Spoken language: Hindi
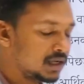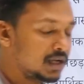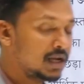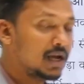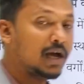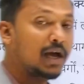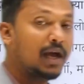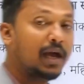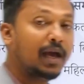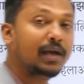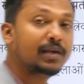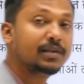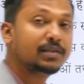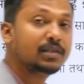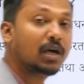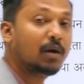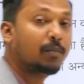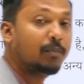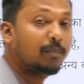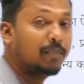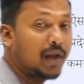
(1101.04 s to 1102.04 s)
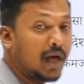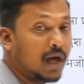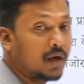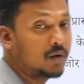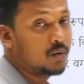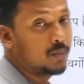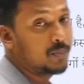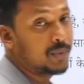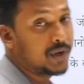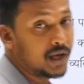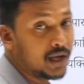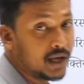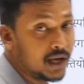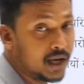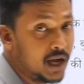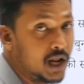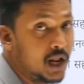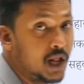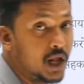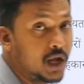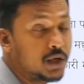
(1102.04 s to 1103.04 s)
का ऐसा प्रारूप है
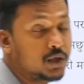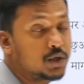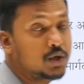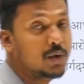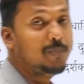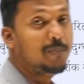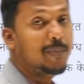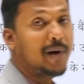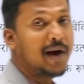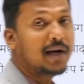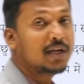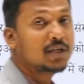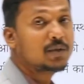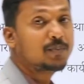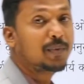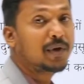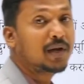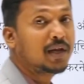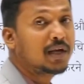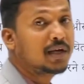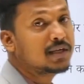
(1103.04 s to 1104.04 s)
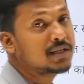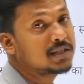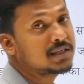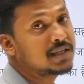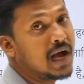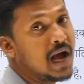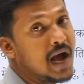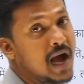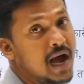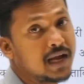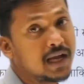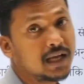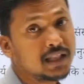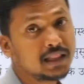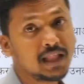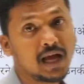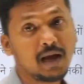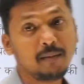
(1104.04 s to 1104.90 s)
जो पारस्परिक सहायता